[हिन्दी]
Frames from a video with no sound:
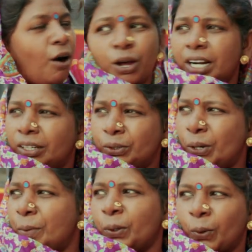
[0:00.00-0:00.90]
और
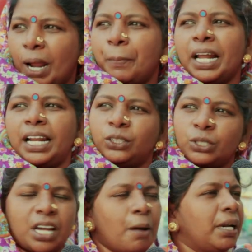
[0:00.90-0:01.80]
रोड भी खुला पड़ा नहीं
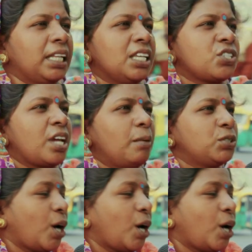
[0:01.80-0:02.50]
तो जाम रहता है इस टाइम